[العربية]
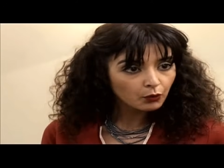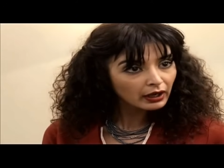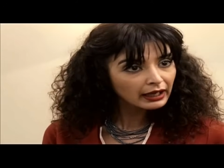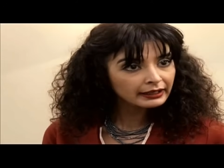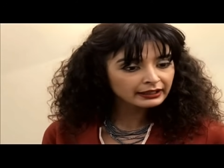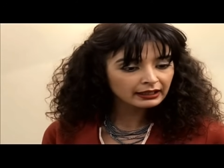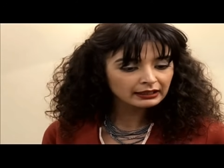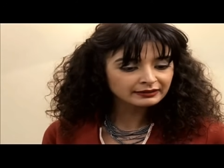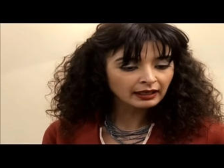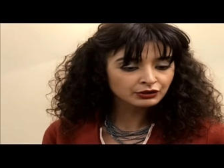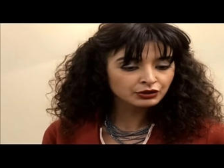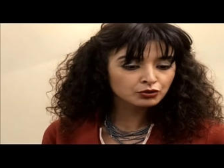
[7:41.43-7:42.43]
راه واخا هي
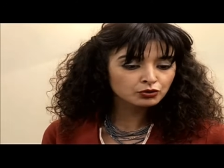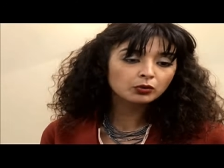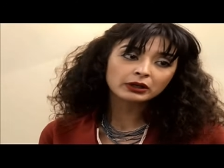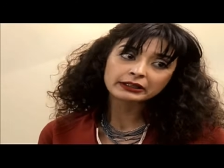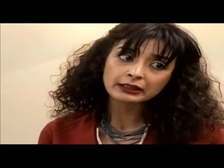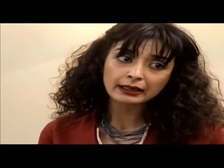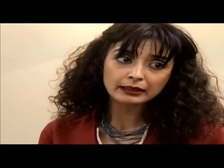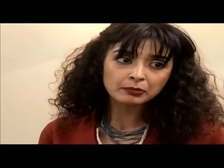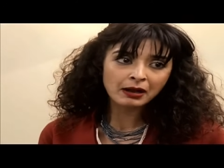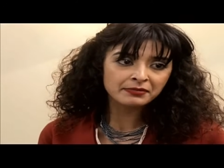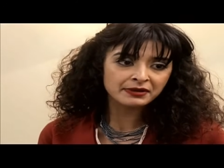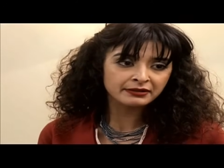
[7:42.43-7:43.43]
قاصحه شي شويه ولكن راه
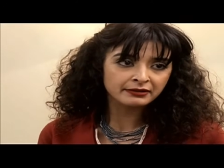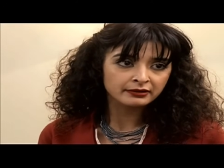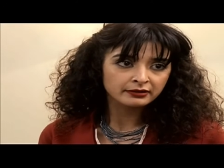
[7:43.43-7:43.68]
قلبها ابيض